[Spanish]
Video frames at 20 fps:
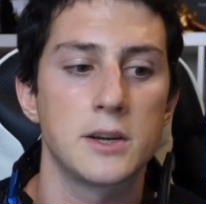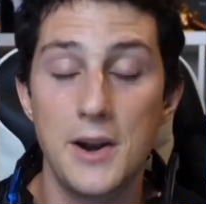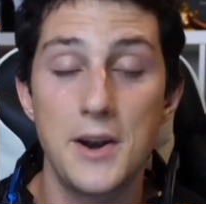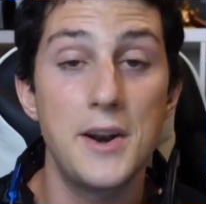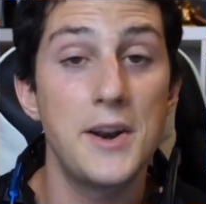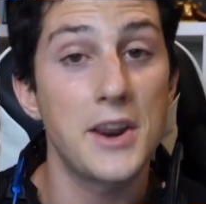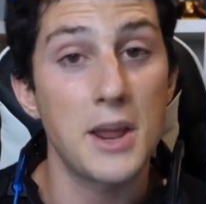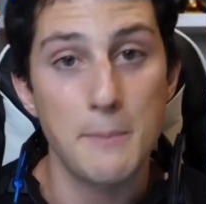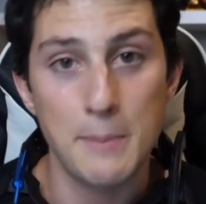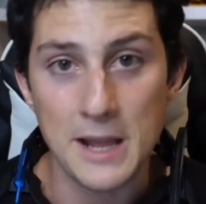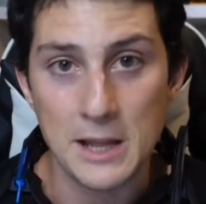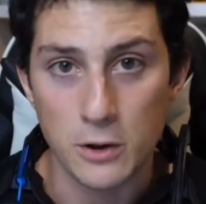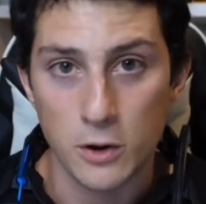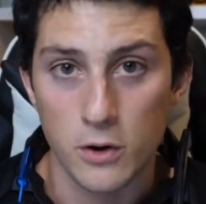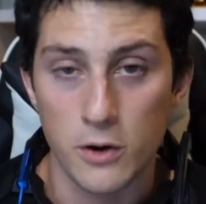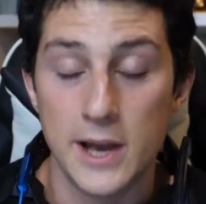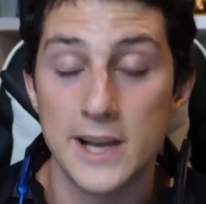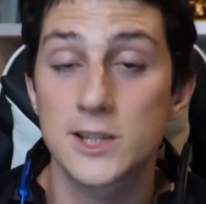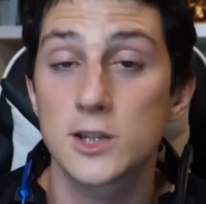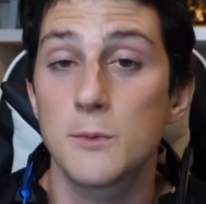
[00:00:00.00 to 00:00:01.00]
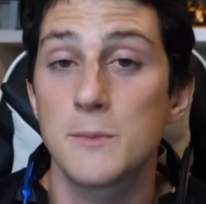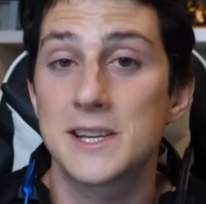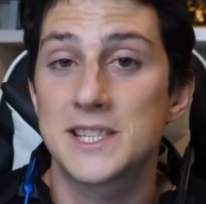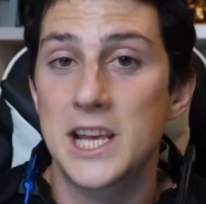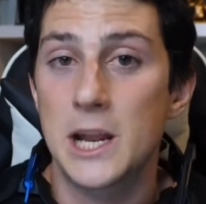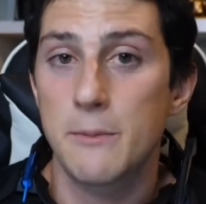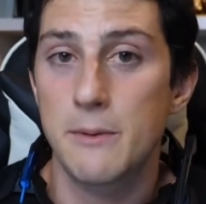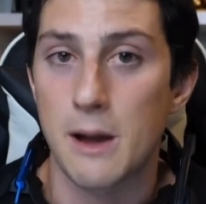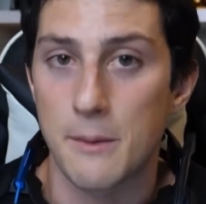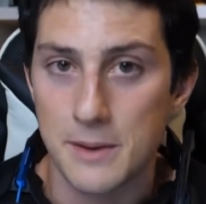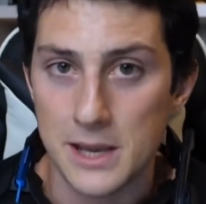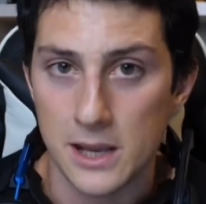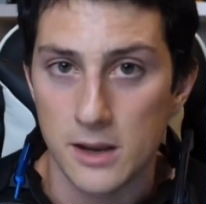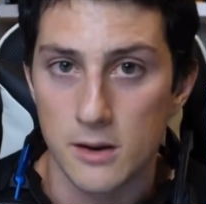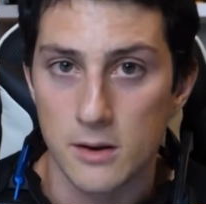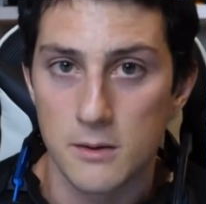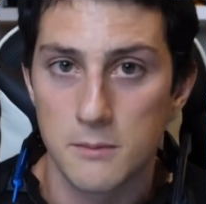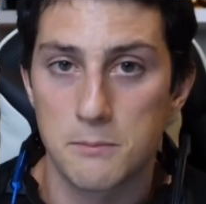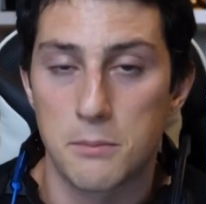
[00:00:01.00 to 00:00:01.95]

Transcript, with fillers: Repito, esto me sirve a mí,